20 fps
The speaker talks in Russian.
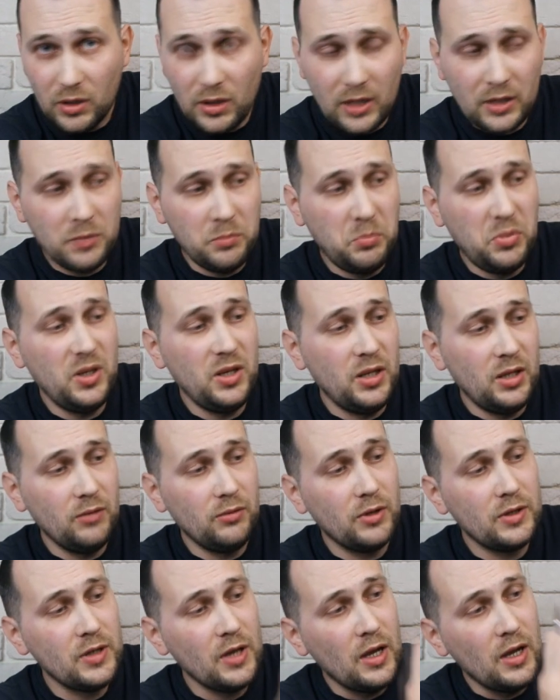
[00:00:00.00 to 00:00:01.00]

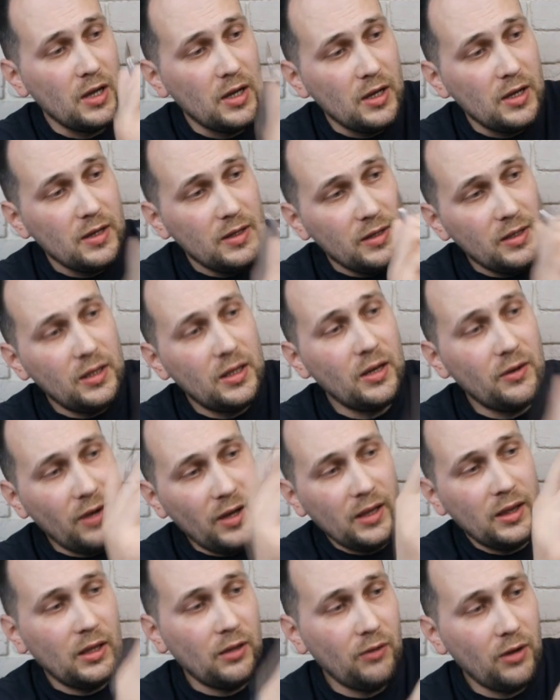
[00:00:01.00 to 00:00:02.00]
отпихивать, не
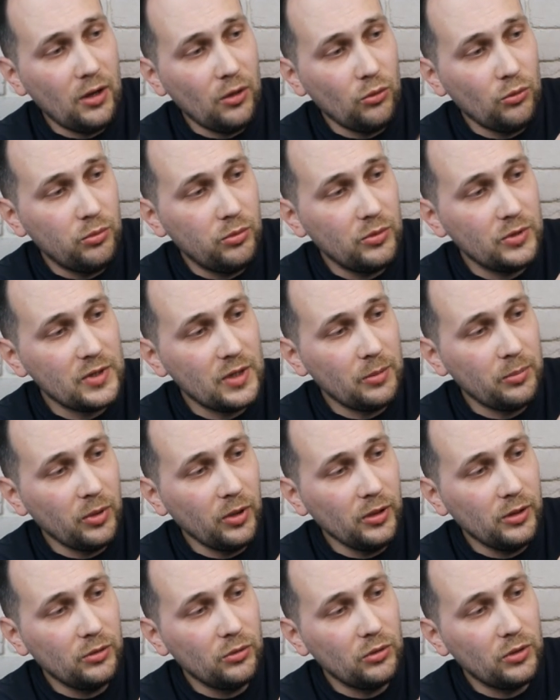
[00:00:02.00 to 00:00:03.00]
давать товару
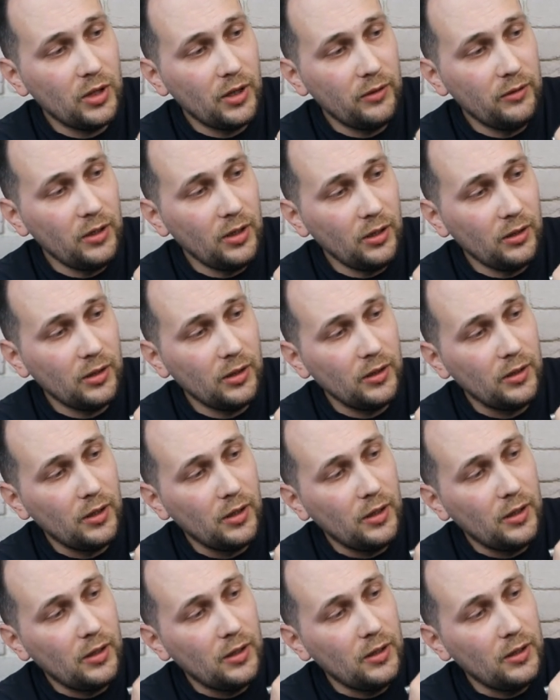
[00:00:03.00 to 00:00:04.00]
запрыгнуть наверх.
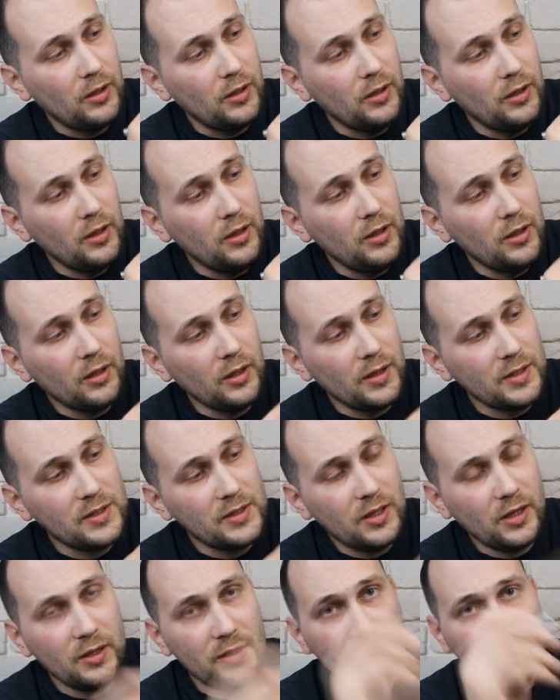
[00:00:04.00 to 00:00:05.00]
И
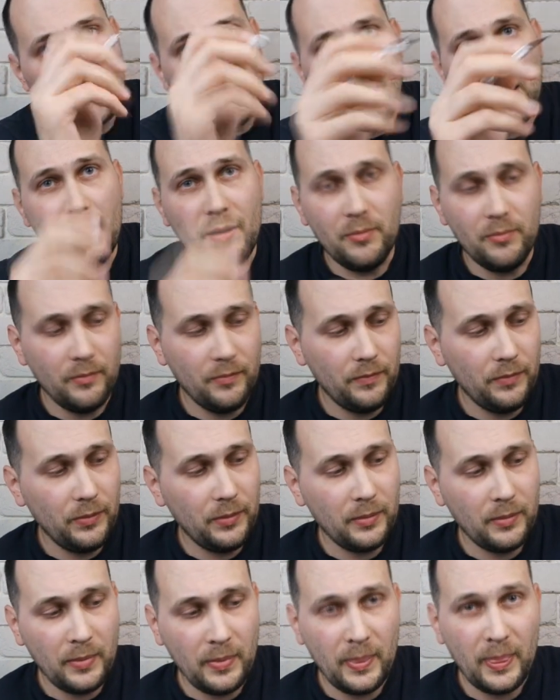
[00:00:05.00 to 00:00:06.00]
разрезаем.
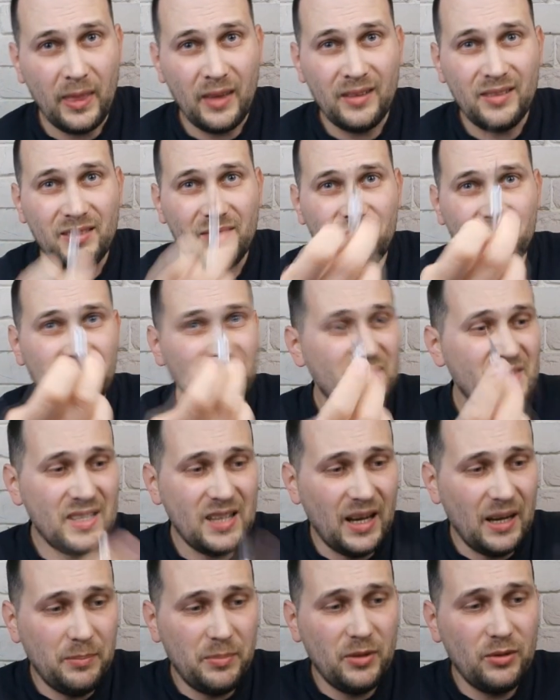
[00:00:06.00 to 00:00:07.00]

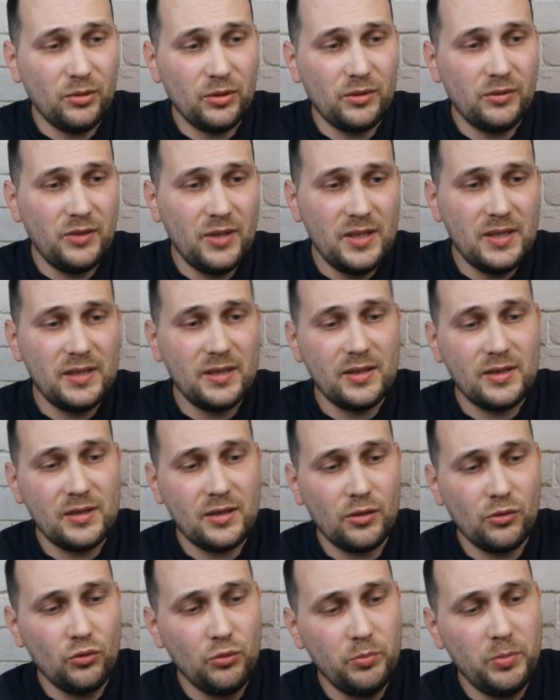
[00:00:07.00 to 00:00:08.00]
Скальпель, вот видите,
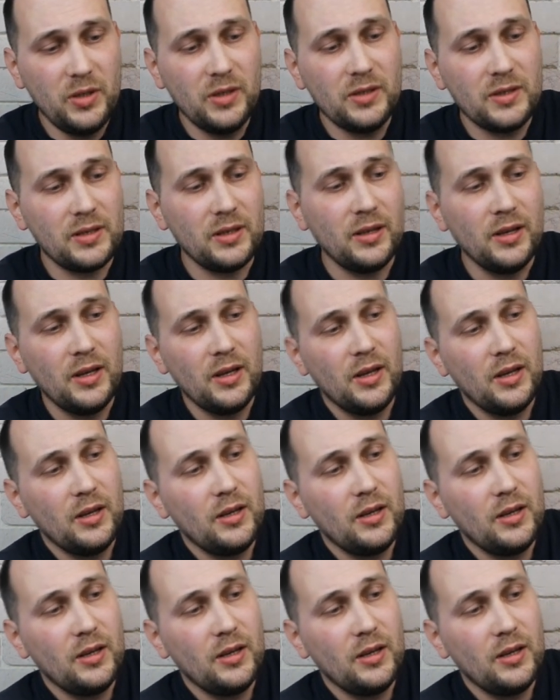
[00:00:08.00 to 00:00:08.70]
затупился.